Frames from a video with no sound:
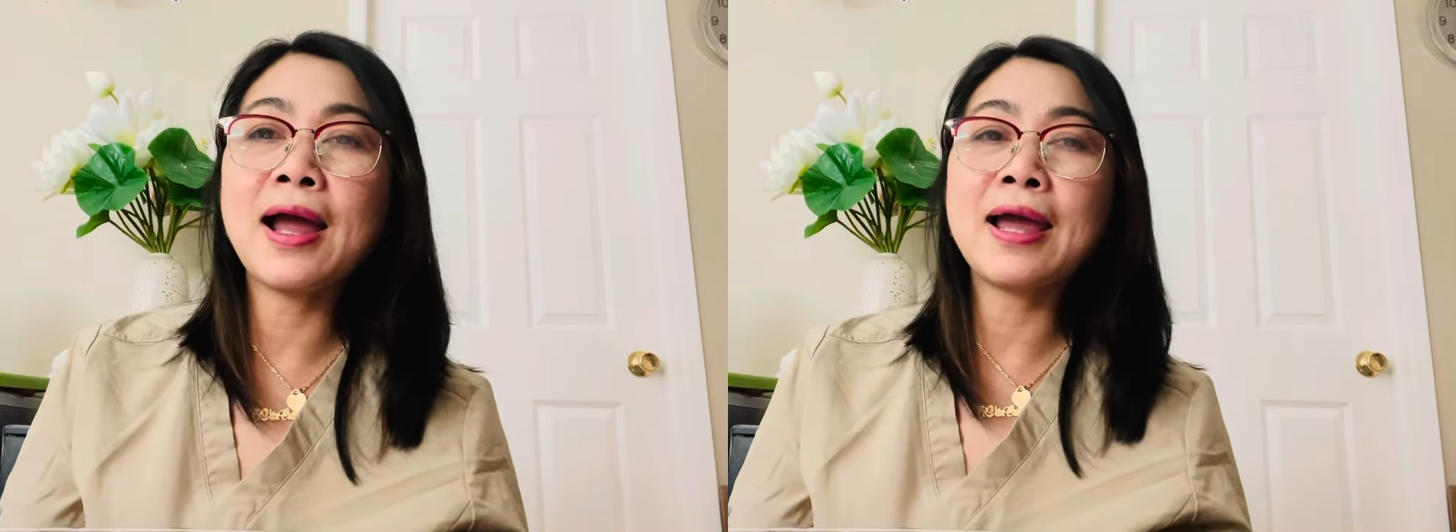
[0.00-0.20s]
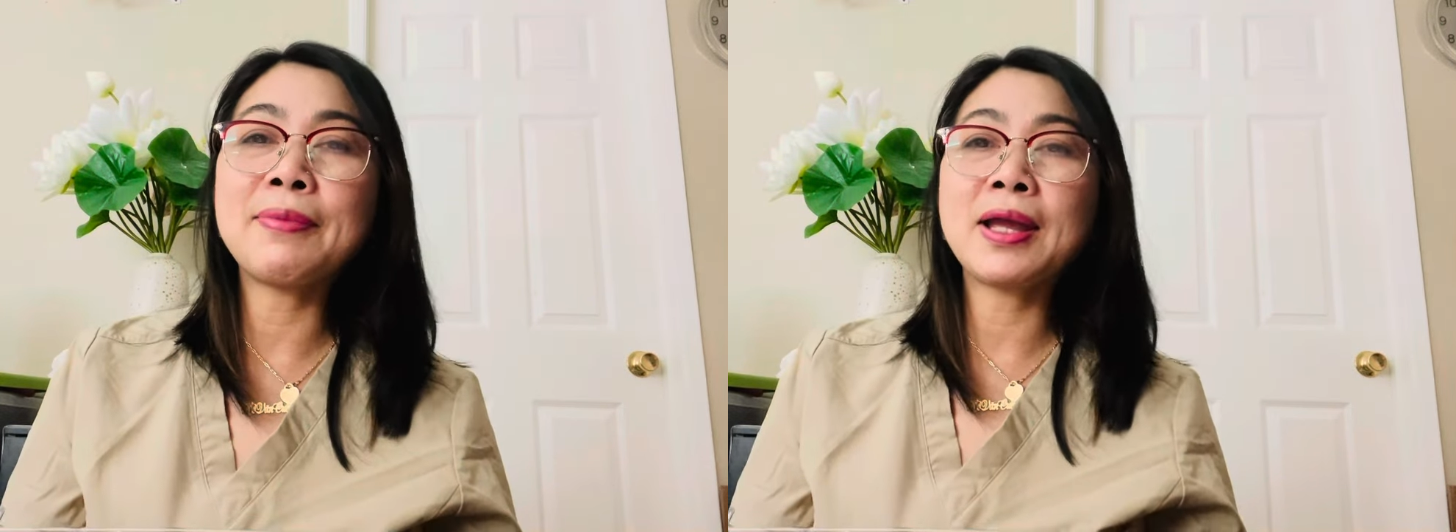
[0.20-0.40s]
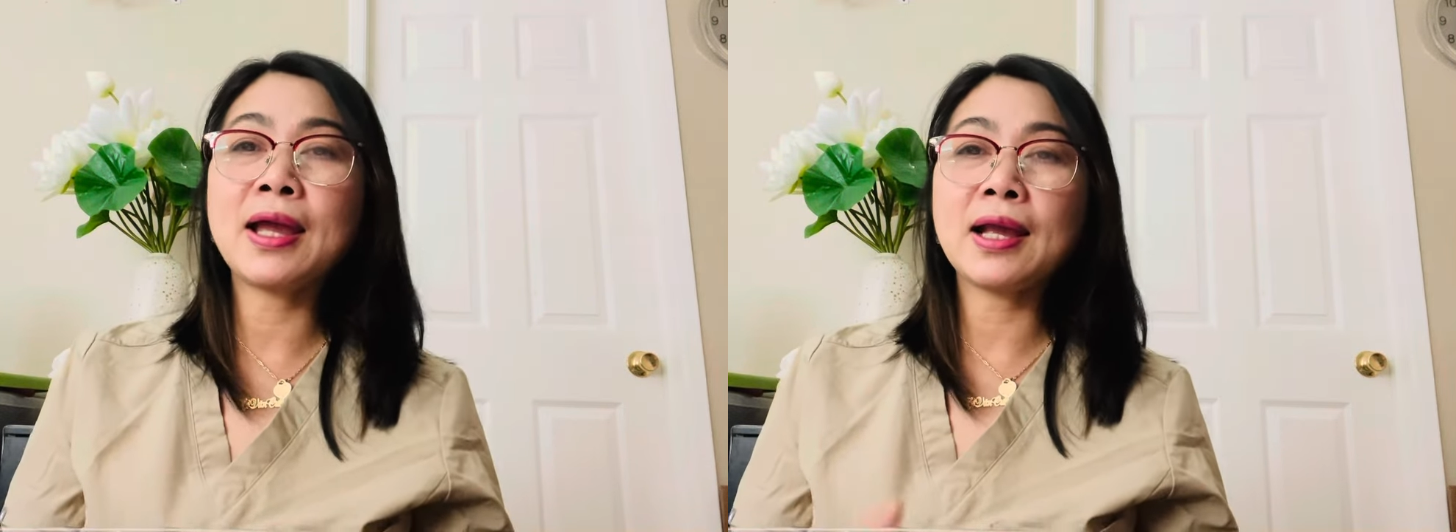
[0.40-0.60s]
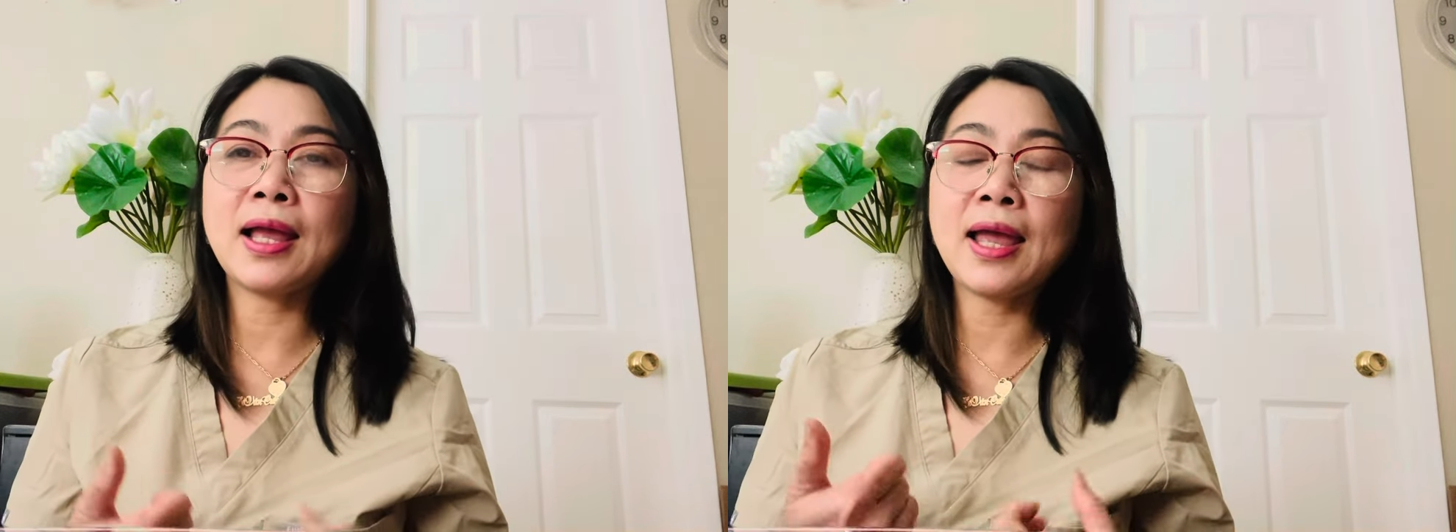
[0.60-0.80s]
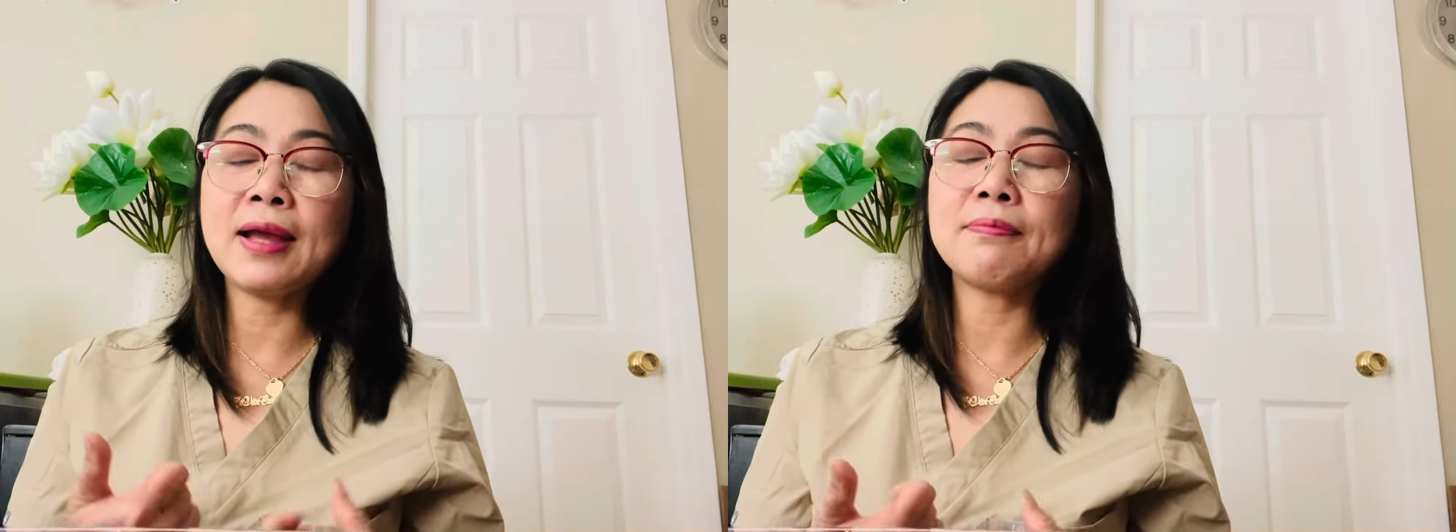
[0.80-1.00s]
hai bài
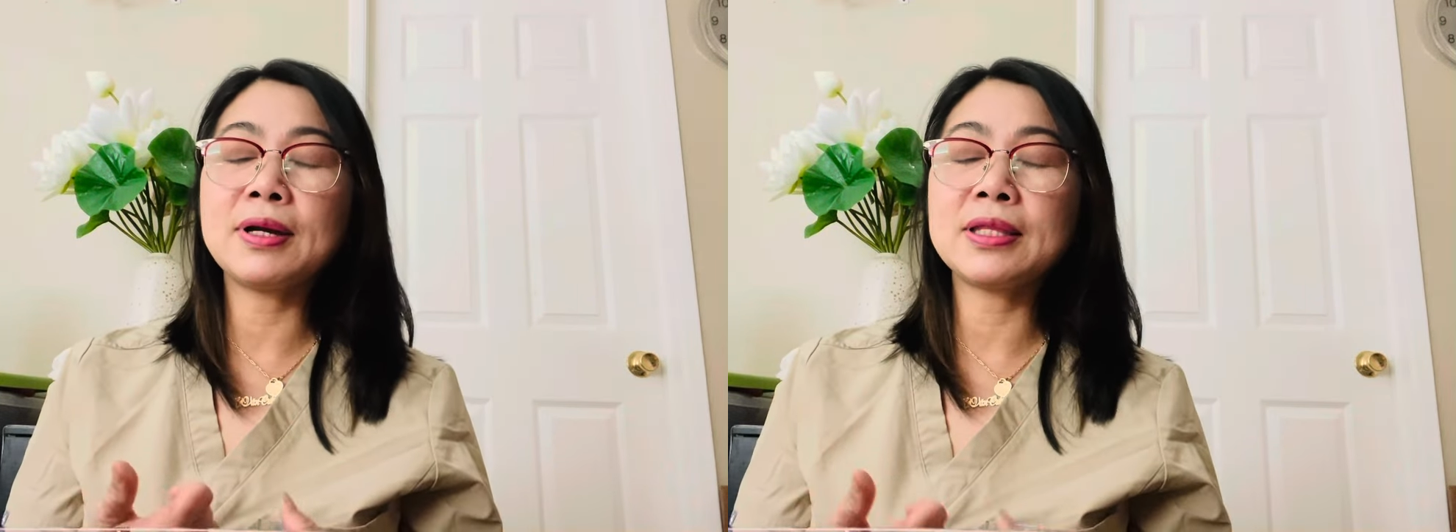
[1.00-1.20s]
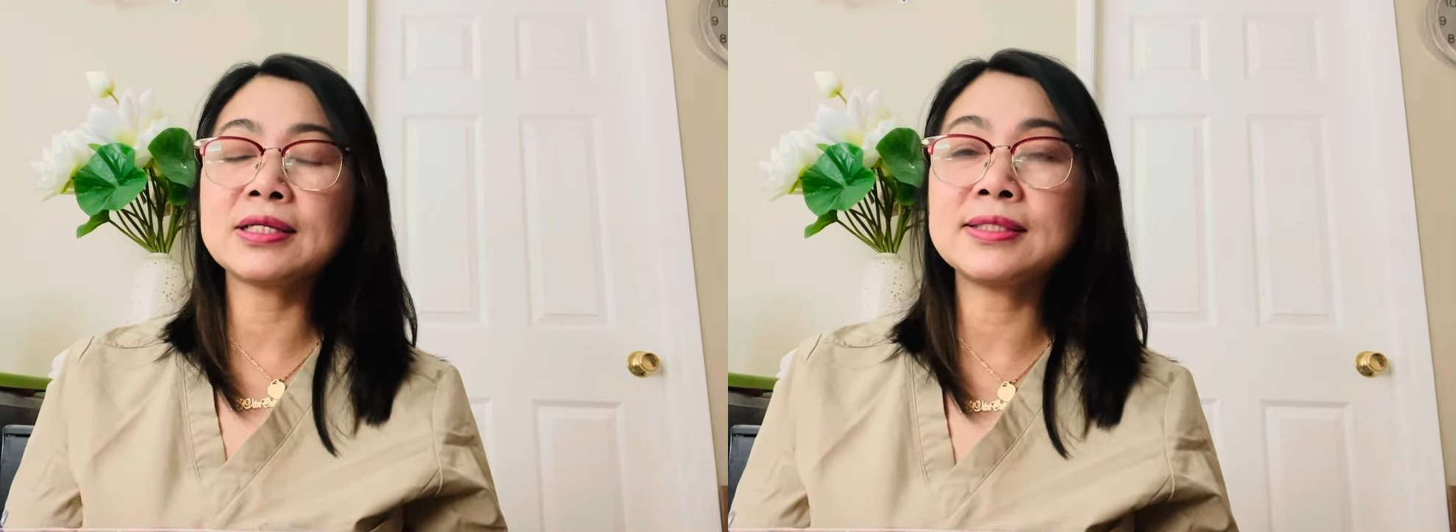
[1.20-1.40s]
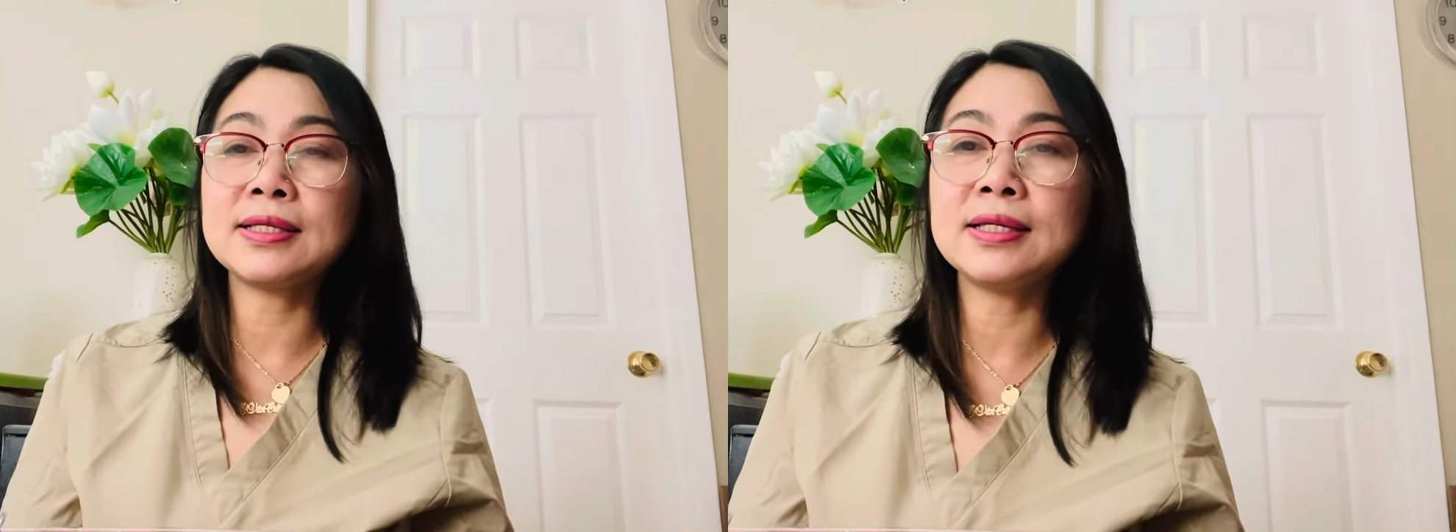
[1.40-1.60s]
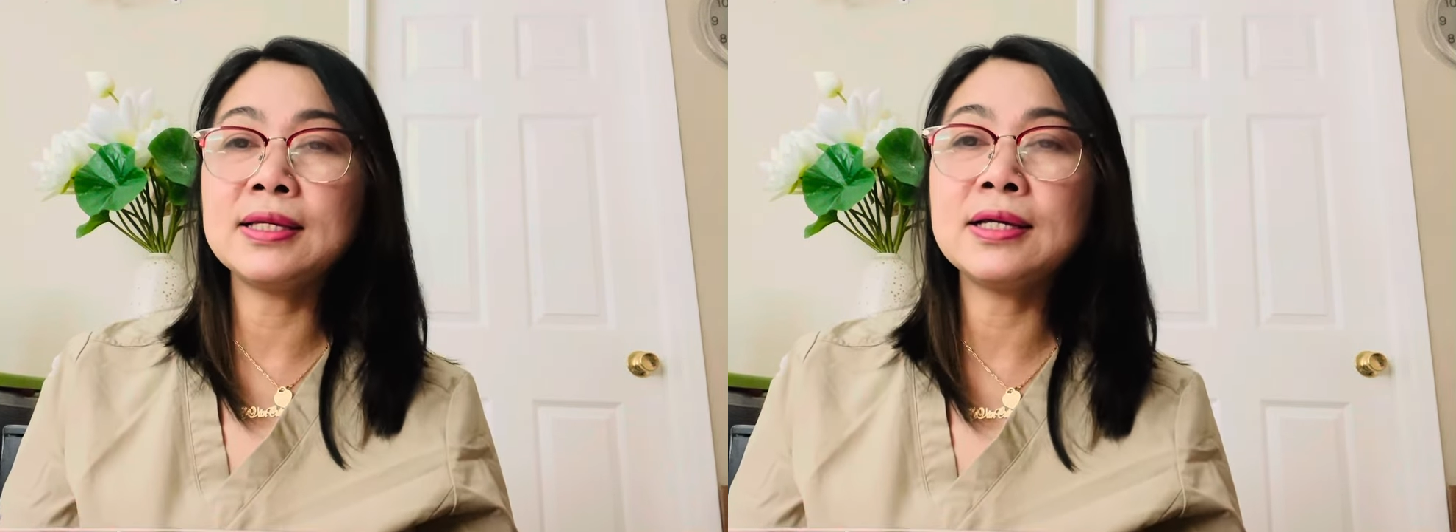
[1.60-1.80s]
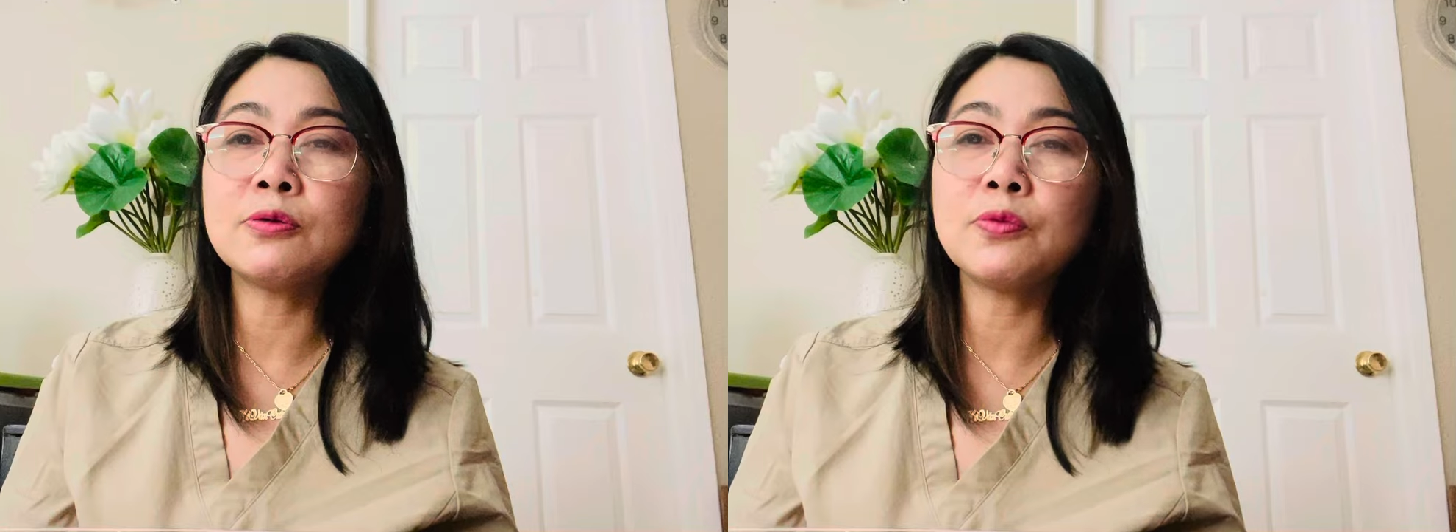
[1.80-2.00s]
hát mà nhạc sĩ
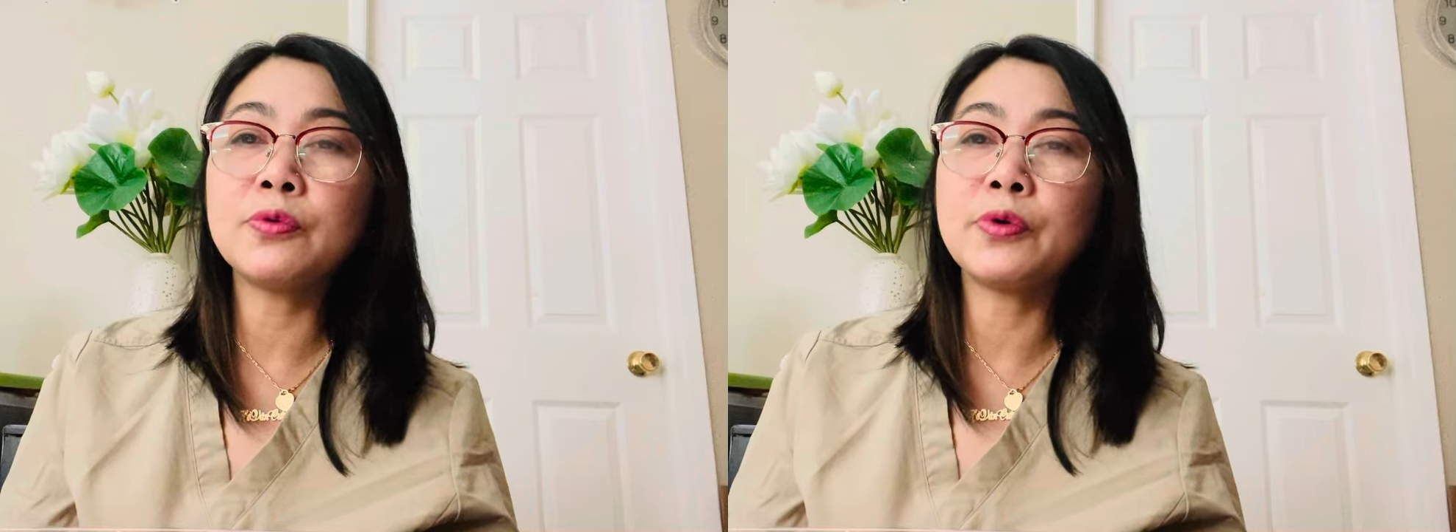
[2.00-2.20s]
uh,